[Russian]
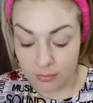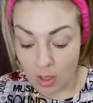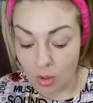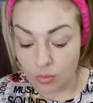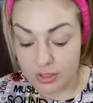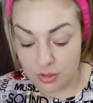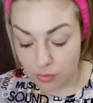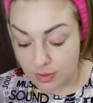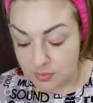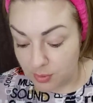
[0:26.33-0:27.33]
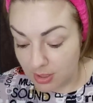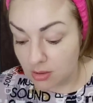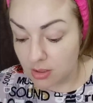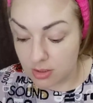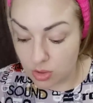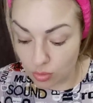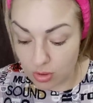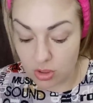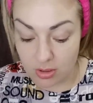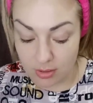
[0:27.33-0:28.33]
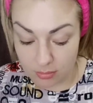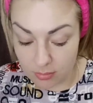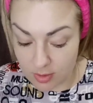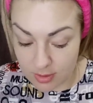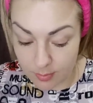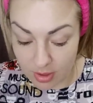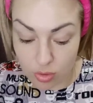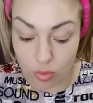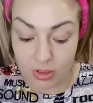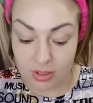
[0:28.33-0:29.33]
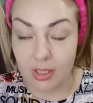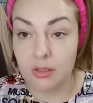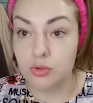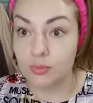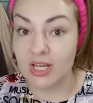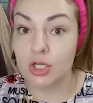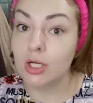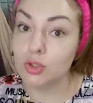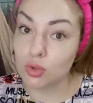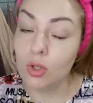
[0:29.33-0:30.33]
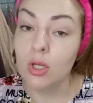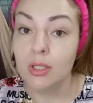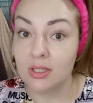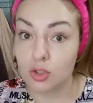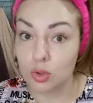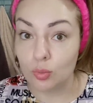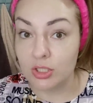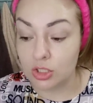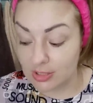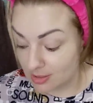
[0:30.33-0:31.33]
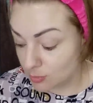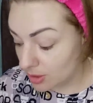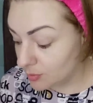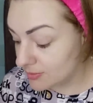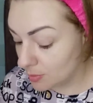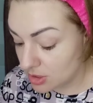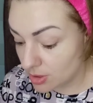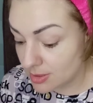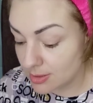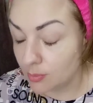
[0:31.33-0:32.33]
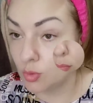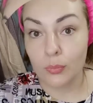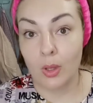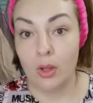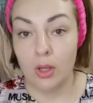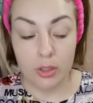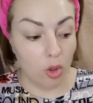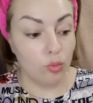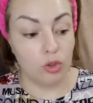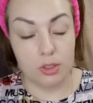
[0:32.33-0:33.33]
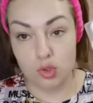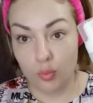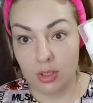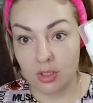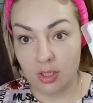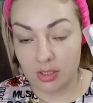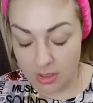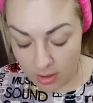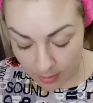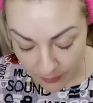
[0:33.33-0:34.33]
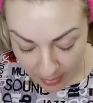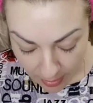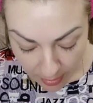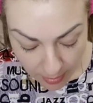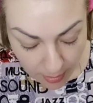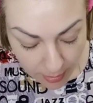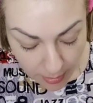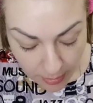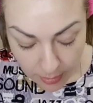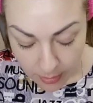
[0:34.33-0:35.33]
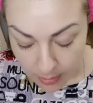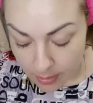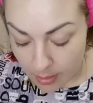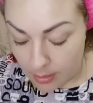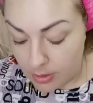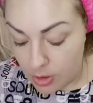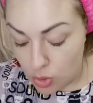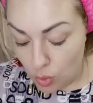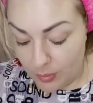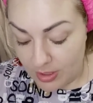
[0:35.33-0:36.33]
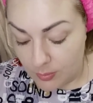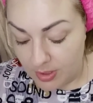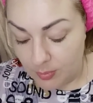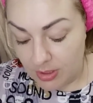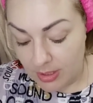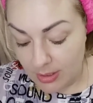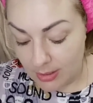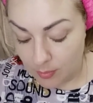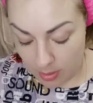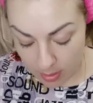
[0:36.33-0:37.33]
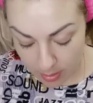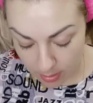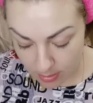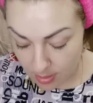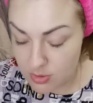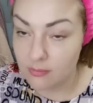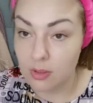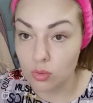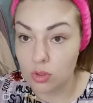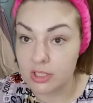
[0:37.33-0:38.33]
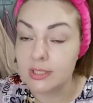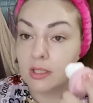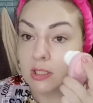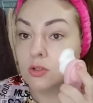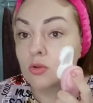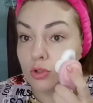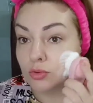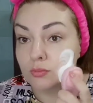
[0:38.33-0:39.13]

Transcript: умыть его с пенкой, с щеточкой, там, э, с молочком и так далее. В общем, наше лицо должно быть чистым, чем мы с вами сейчас и займемся. Я умою лицо пенкой Гардерика. Еще перед применением а, нам советуют разогреть кожу.